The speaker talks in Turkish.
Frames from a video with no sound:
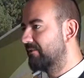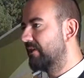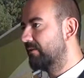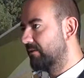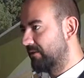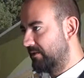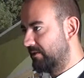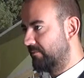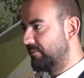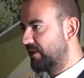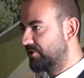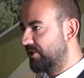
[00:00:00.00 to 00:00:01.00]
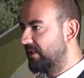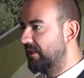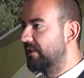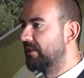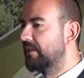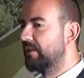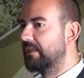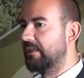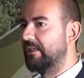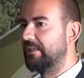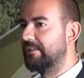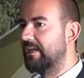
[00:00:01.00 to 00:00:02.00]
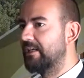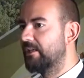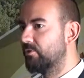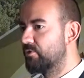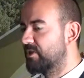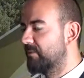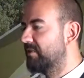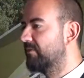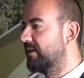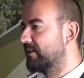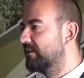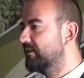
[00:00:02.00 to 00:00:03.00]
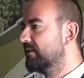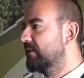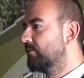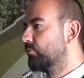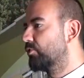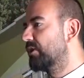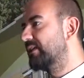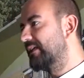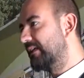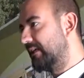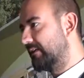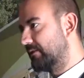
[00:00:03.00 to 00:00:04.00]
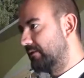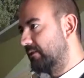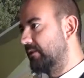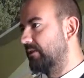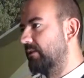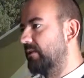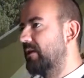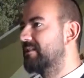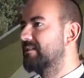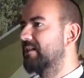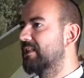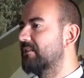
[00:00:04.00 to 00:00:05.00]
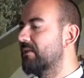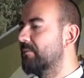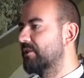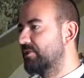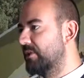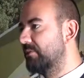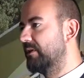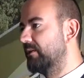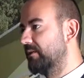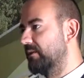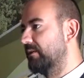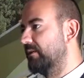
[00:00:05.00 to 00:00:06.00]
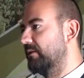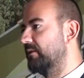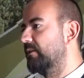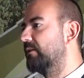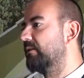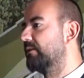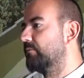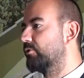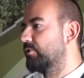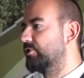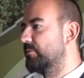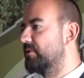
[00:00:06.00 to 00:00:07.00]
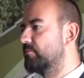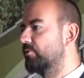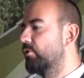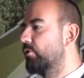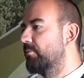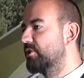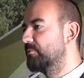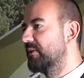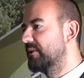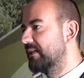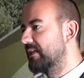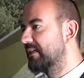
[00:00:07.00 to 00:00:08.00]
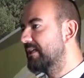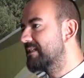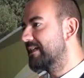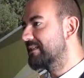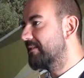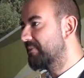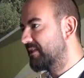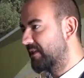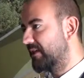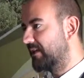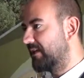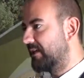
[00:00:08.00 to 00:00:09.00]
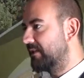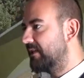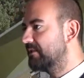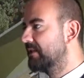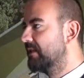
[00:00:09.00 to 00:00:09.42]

ve e, bahçeli e, daire konsepti vardı. Burada da yine e, az katlı ve bahçeli bir e, projemiz bu da. 15 metrekareden 80 metrekareye kadar